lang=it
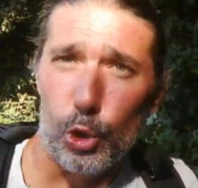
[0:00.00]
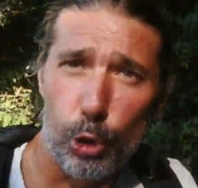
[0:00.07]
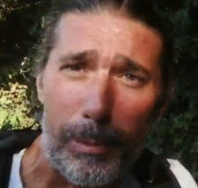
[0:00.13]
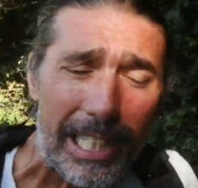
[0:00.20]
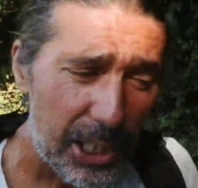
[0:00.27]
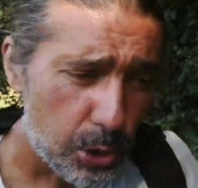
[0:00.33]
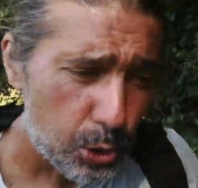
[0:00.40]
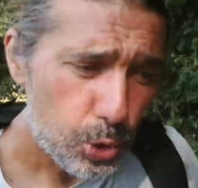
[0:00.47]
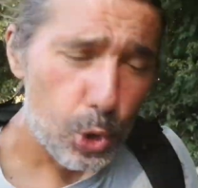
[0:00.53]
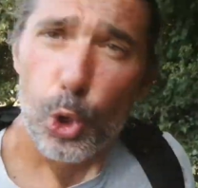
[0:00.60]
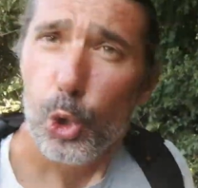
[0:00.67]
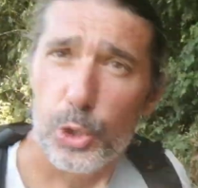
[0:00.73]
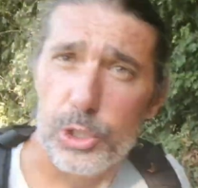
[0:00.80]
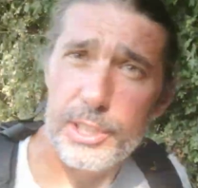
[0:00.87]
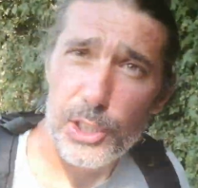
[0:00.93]
Domenico
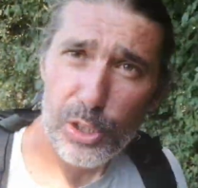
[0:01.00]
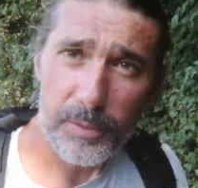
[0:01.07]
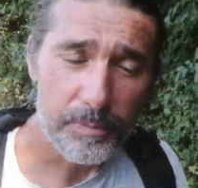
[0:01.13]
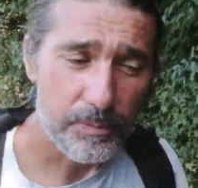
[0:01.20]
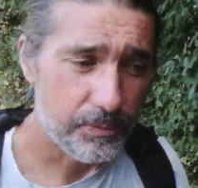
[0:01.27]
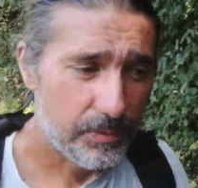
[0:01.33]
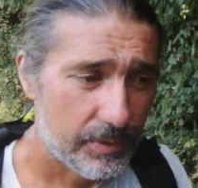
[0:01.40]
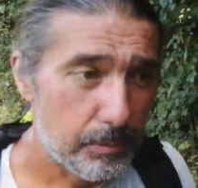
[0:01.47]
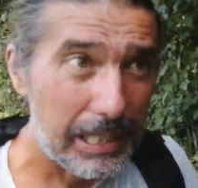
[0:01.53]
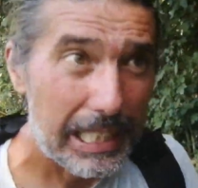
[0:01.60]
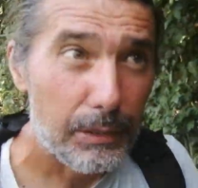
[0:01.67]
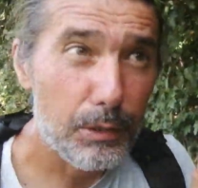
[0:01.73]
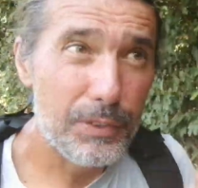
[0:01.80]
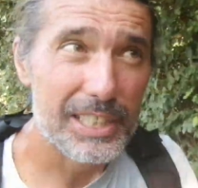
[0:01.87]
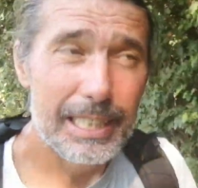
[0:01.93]
Doronzo,
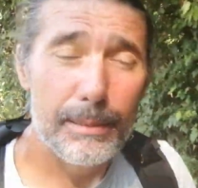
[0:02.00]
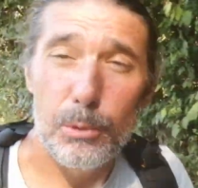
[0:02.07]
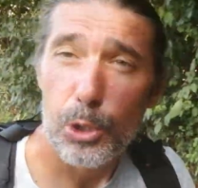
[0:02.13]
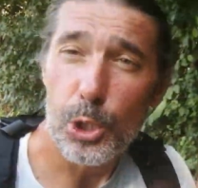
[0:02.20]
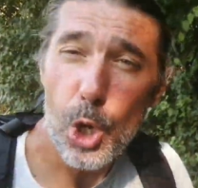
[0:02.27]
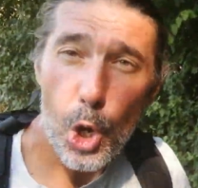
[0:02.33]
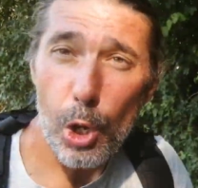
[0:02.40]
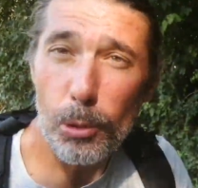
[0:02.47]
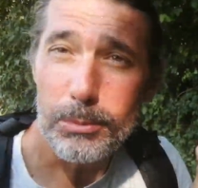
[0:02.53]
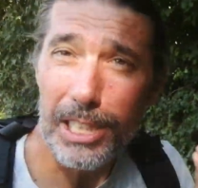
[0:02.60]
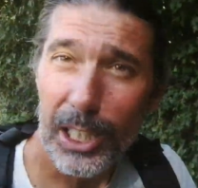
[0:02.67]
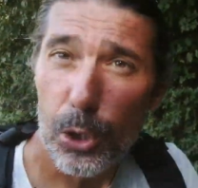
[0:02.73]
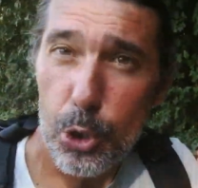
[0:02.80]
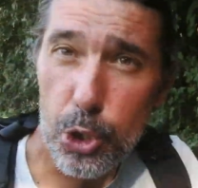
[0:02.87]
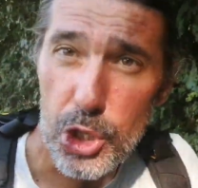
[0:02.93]
perché qui facciamo
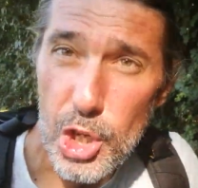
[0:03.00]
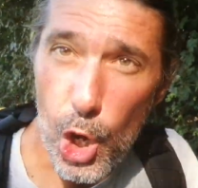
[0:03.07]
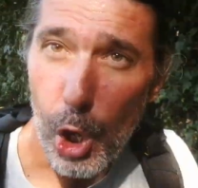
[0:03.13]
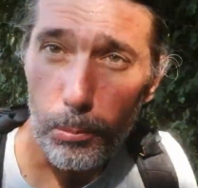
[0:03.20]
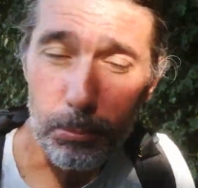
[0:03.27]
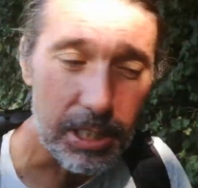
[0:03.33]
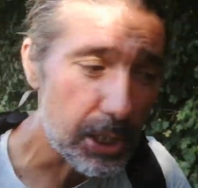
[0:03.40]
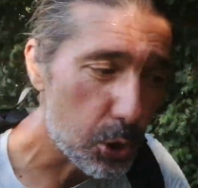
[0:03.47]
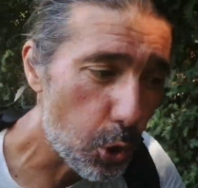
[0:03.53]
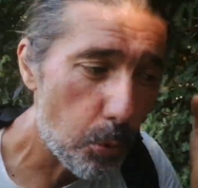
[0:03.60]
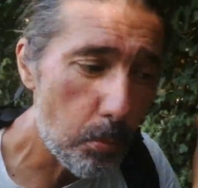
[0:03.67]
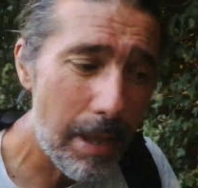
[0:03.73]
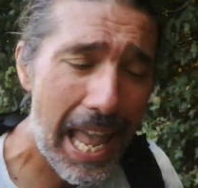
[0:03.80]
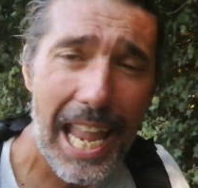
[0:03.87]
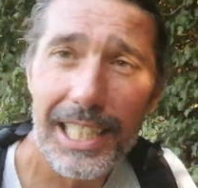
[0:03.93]
nomi e cognomi,
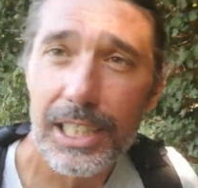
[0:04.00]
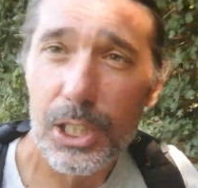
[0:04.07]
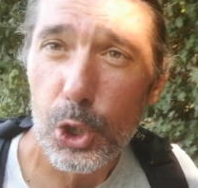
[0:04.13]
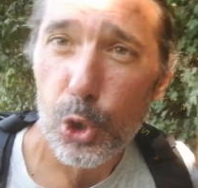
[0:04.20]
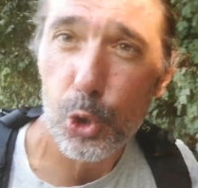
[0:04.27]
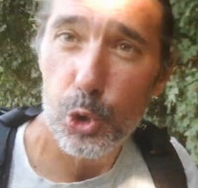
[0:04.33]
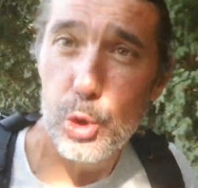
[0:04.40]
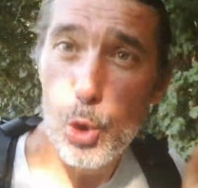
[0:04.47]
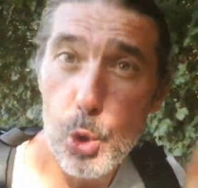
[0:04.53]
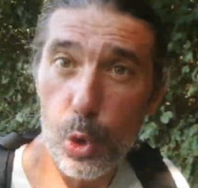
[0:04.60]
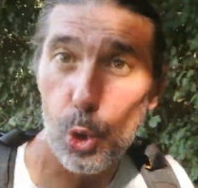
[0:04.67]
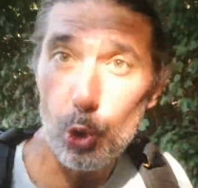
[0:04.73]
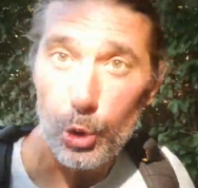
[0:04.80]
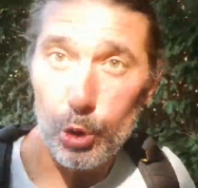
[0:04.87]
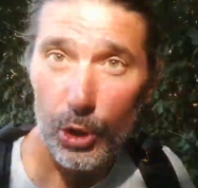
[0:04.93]
Domenico
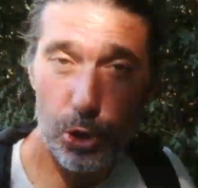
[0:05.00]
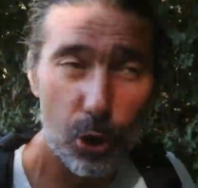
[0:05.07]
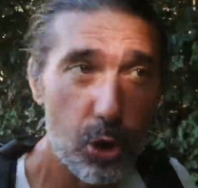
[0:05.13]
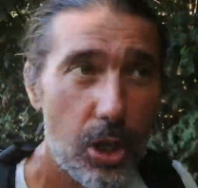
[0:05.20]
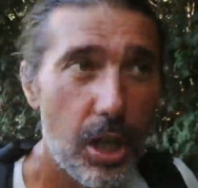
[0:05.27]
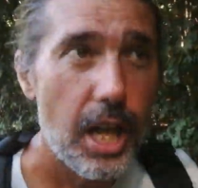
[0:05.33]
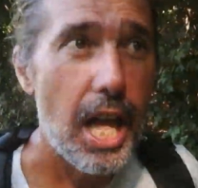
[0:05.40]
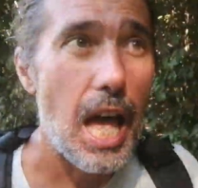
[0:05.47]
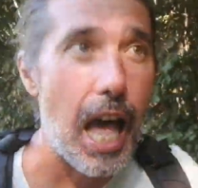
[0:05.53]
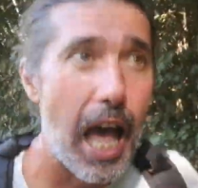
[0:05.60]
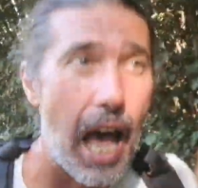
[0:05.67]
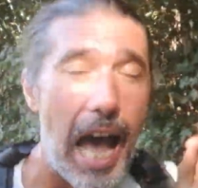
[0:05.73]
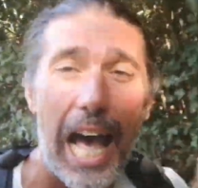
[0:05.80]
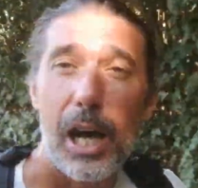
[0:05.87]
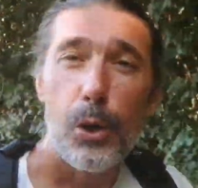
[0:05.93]
Doronzo,
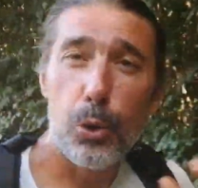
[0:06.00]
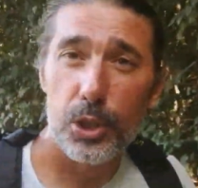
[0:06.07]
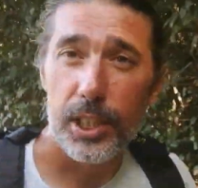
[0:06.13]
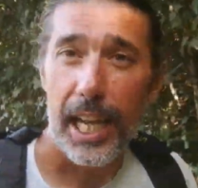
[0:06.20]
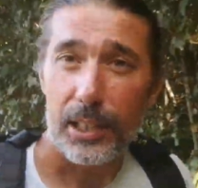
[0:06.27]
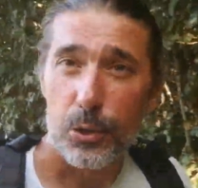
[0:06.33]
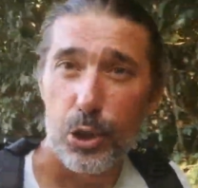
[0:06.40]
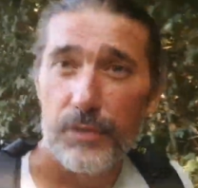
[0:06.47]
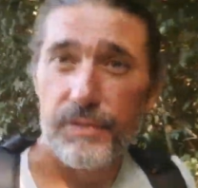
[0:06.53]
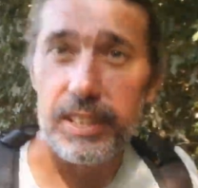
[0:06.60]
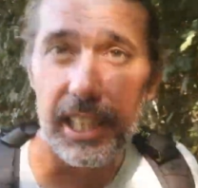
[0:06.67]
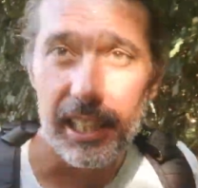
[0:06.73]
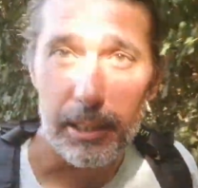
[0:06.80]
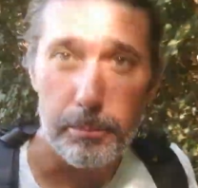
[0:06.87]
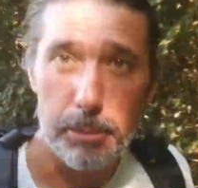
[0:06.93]
ha osato
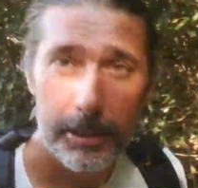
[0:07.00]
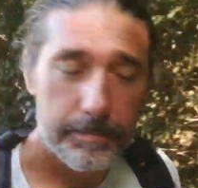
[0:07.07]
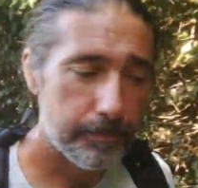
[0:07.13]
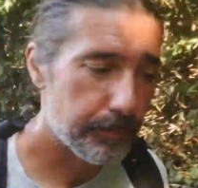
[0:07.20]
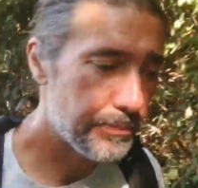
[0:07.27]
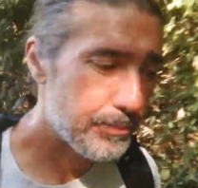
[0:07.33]
sfidarmi.